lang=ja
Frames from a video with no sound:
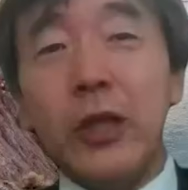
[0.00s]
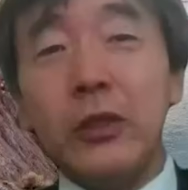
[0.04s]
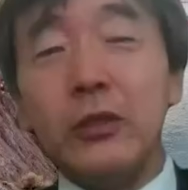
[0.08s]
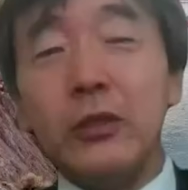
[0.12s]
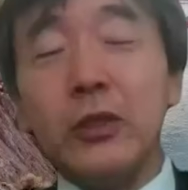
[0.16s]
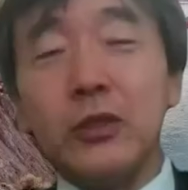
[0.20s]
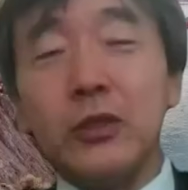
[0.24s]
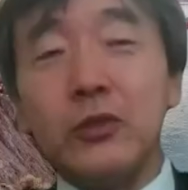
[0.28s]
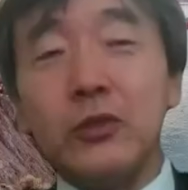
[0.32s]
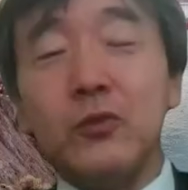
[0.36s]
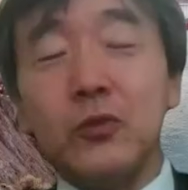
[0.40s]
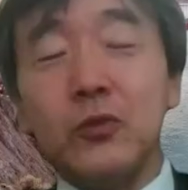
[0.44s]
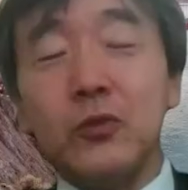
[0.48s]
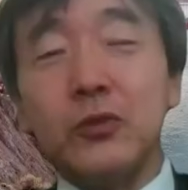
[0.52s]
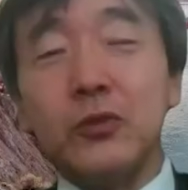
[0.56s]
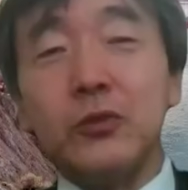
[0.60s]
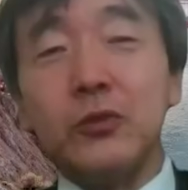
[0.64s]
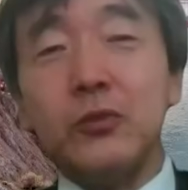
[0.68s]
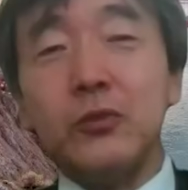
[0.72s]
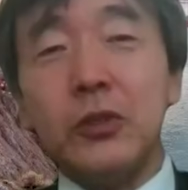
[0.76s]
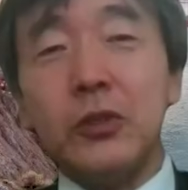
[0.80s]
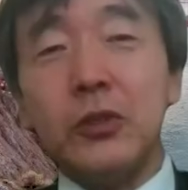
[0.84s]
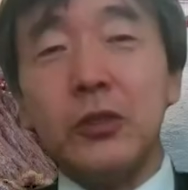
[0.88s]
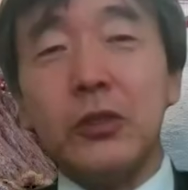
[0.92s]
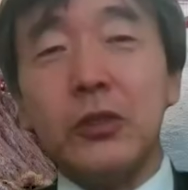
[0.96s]
の変な仕組みを
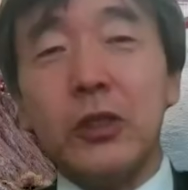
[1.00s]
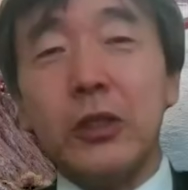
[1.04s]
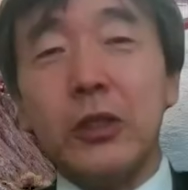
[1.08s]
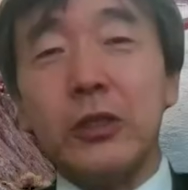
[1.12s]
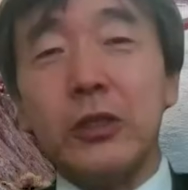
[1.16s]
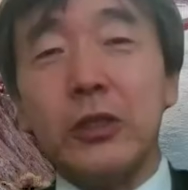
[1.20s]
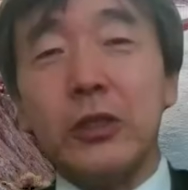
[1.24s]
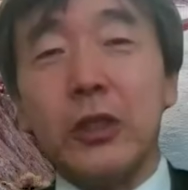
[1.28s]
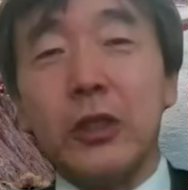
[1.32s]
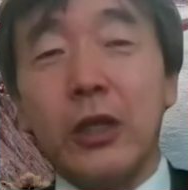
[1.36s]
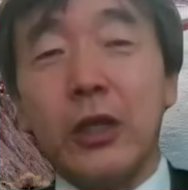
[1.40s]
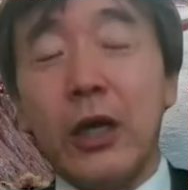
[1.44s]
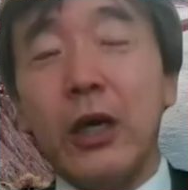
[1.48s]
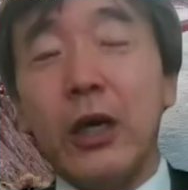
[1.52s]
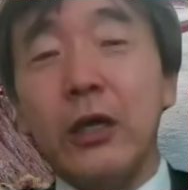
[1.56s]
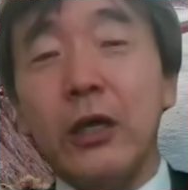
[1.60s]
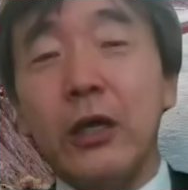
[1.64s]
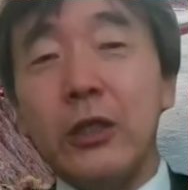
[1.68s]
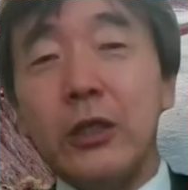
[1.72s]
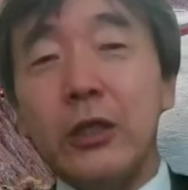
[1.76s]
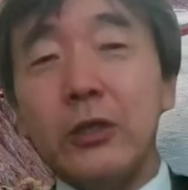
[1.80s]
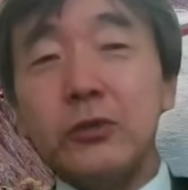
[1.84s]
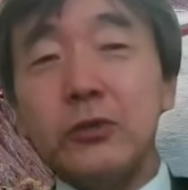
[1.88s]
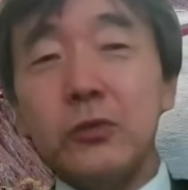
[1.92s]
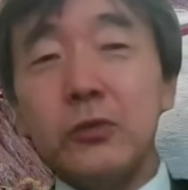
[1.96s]
作っていたわけだから、
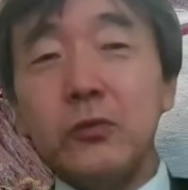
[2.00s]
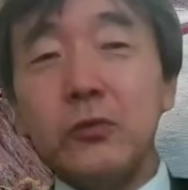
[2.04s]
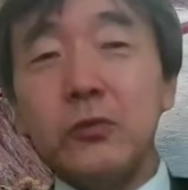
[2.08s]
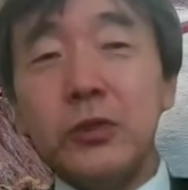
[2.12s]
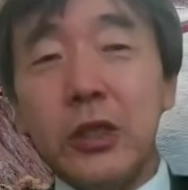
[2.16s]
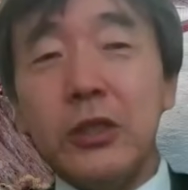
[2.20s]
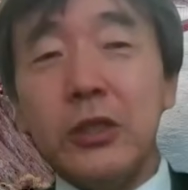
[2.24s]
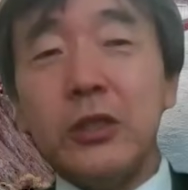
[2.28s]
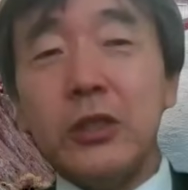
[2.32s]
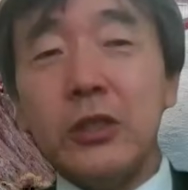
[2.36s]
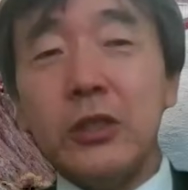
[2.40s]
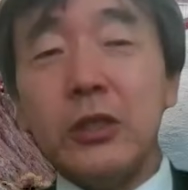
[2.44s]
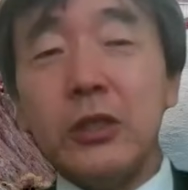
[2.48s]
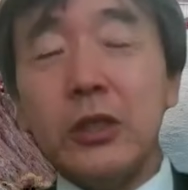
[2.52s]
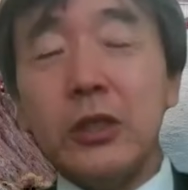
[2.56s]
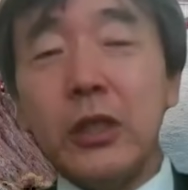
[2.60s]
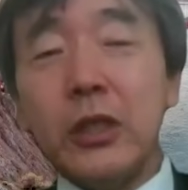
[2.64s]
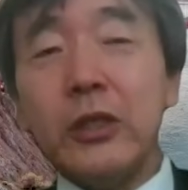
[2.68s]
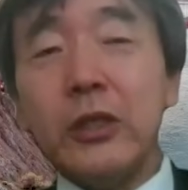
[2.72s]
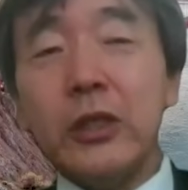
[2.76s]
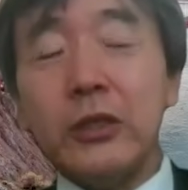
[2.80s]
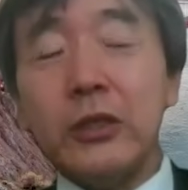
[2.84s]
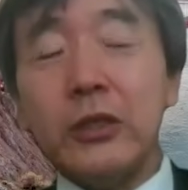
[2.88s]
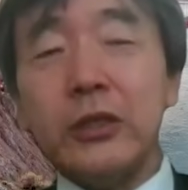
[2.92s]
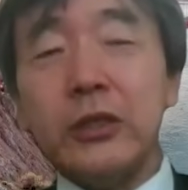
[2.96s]
その責任が
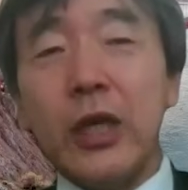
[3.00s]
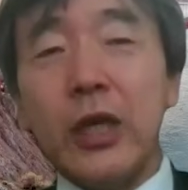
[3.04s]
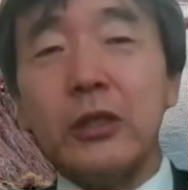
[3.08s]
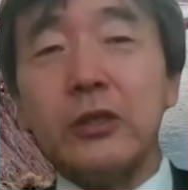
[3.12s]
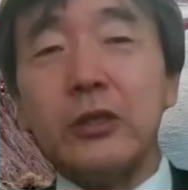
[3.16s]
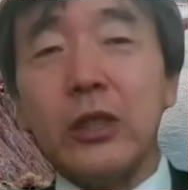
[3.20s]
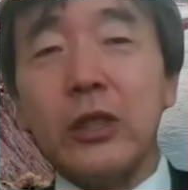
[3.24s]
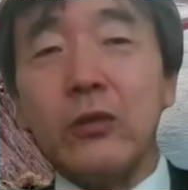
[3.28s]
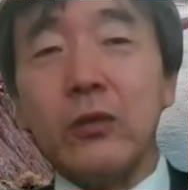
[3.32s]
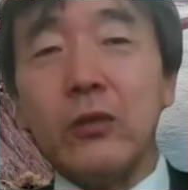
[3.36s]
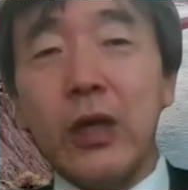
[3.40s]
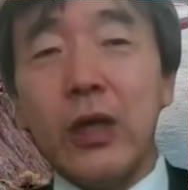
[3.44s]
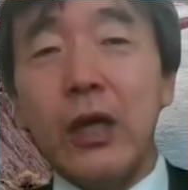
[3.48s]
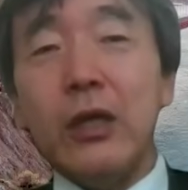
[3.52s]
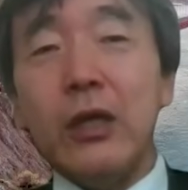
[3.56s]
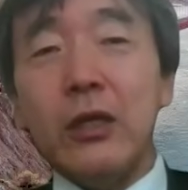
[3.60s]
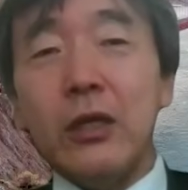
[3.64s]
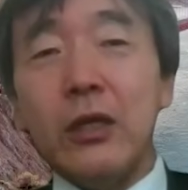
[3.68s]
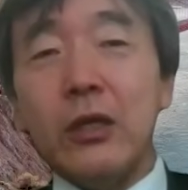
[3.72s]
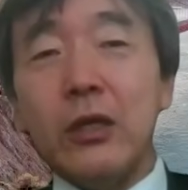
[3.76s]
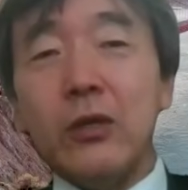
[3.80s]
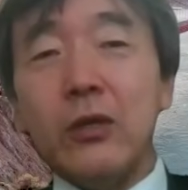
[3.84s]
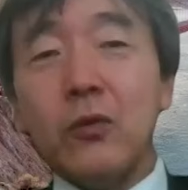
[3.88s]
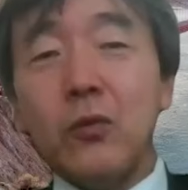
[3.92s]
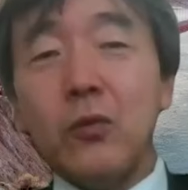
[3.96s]
誰にあったのか、
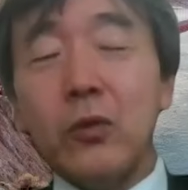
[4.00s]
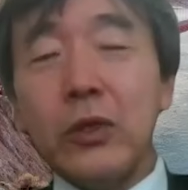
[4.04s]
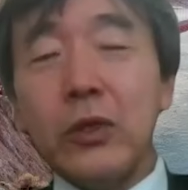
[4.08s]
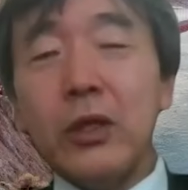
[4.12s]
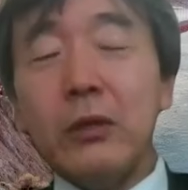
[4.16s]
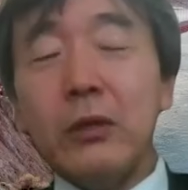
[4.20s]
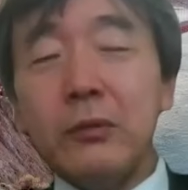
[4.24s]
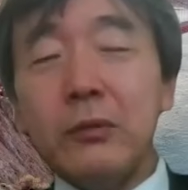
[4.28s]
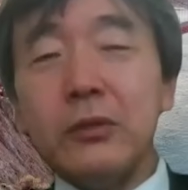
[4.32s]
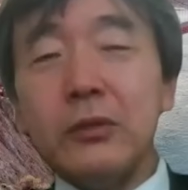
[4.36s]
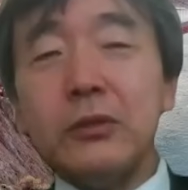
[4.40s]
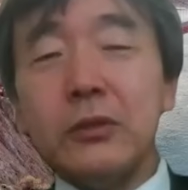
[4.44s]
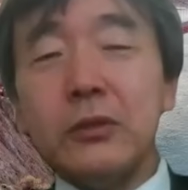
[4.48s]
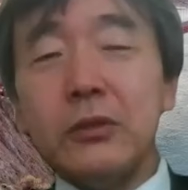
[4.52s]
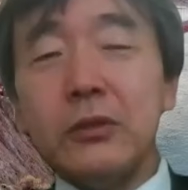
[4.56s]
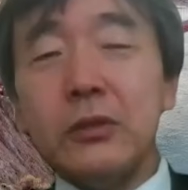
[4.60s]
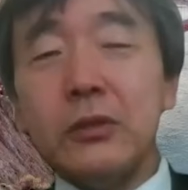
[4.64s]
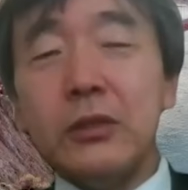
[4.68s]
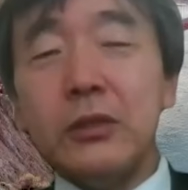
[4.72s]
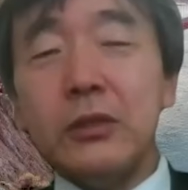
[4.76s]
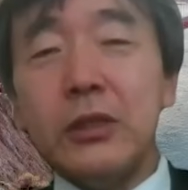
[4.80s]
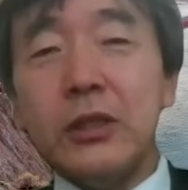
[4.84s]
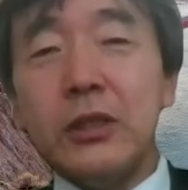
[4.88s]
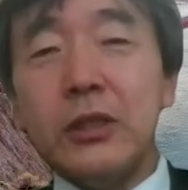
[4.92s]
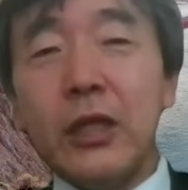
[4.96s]
これが
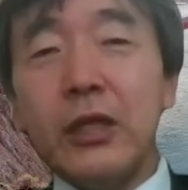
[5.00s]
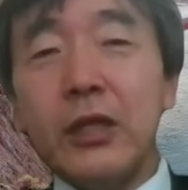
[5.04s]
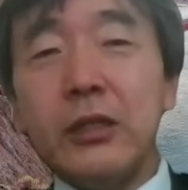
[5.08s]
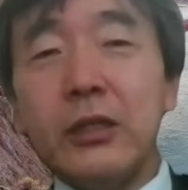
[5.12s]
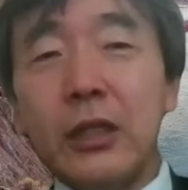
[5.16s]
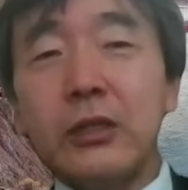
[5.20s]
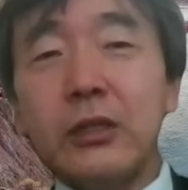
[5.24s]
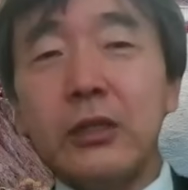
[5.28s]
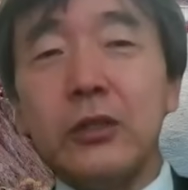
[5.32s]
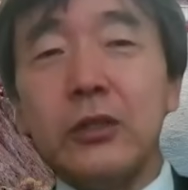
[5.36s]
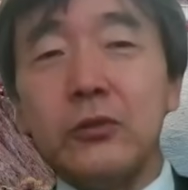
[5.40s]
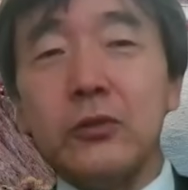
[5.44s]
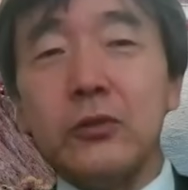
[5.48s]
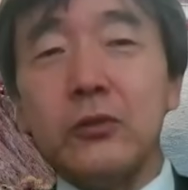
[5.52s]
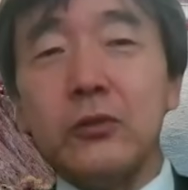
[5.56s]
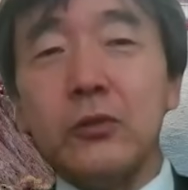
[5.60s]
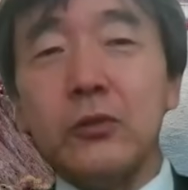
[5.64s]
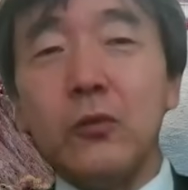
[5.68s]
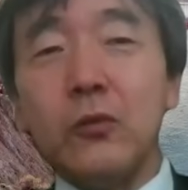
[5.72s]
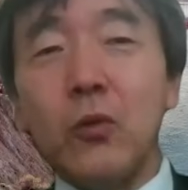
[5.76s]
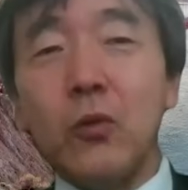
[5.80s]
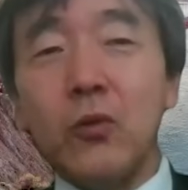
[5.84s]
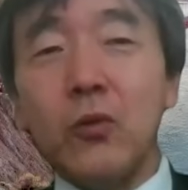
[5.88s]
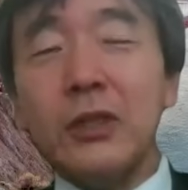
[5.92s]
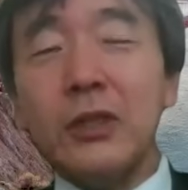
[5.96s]
いい加減になってるとい
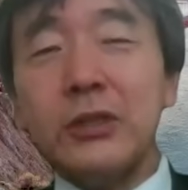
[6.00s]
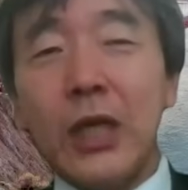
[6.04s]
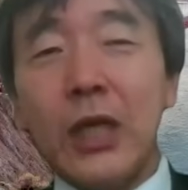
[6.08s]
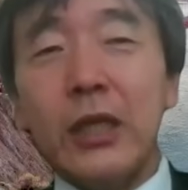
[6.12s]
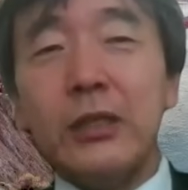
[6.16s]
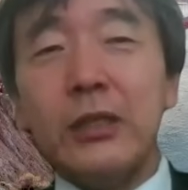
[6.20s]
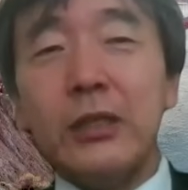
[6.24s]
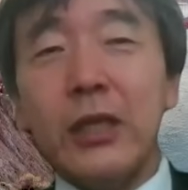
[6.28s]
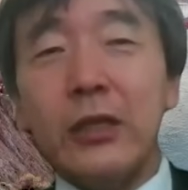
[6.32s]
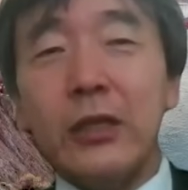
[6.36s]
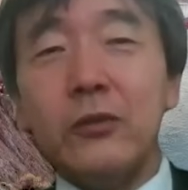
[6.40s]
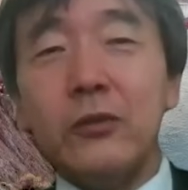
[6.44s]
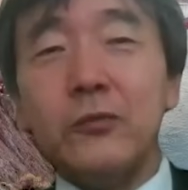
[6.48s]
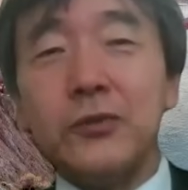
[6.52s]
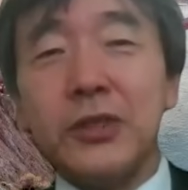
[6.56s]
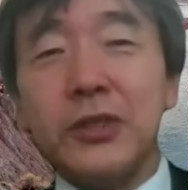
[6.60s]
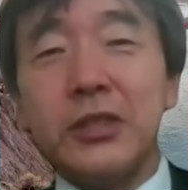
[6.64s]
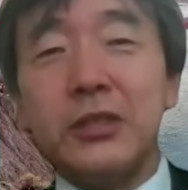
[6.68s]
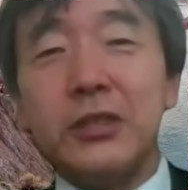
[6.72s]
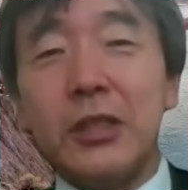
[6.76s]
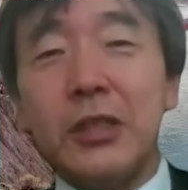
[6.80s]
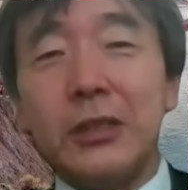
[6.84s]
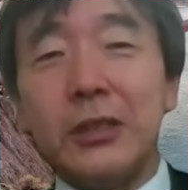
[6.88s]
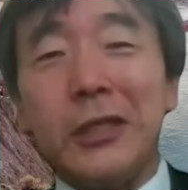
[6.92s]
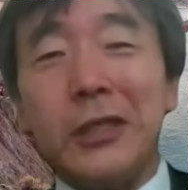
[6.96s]
う、ここが最大の不
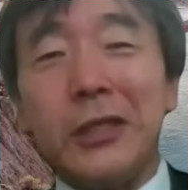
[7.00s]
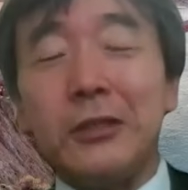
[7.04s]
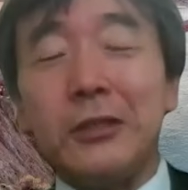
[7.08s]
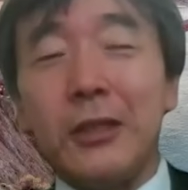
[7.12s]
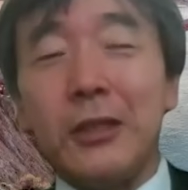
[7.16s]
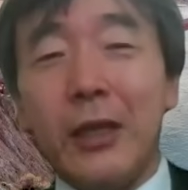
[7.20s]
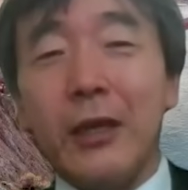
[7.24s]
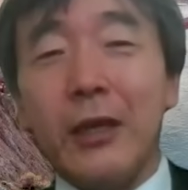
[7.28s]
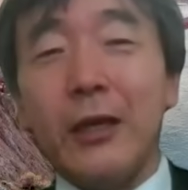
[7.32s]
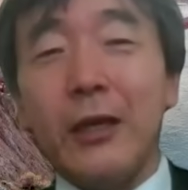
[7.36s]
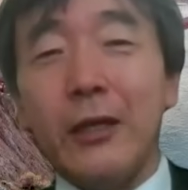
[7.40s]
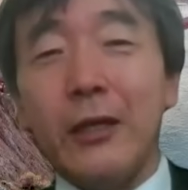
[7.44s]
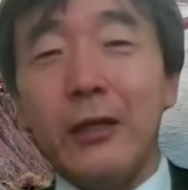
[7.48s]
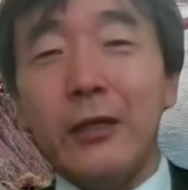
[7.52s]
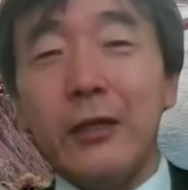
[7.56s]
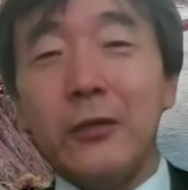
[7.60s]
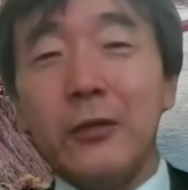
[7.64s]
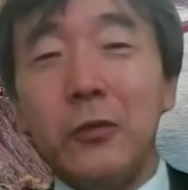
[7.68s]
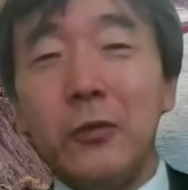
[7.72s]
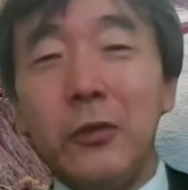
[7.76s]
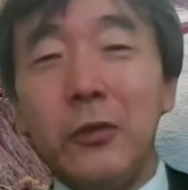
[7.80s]
審な点で、